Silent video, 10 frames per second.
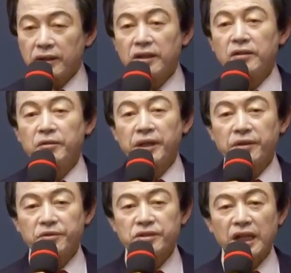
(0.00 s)

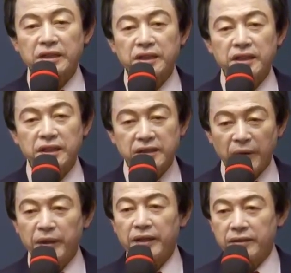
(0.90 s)
인류의 유산이
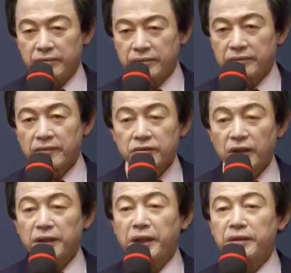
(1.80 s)
있다면
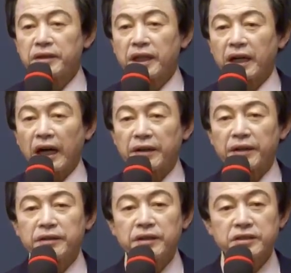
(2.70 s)
허경영의
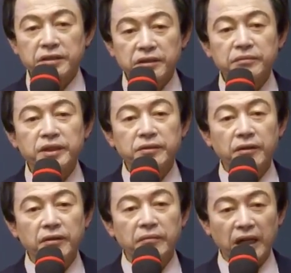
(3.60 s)
강연이
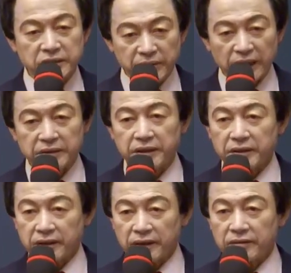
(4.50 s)
처음이고 마지막이
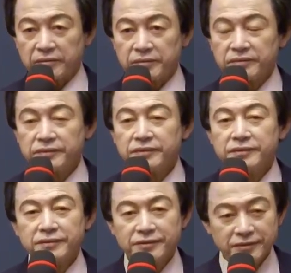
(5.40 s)
될 거예요.
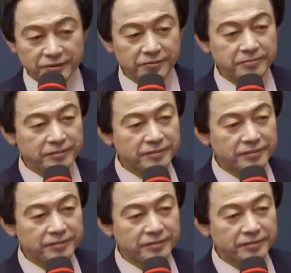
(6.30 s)
음,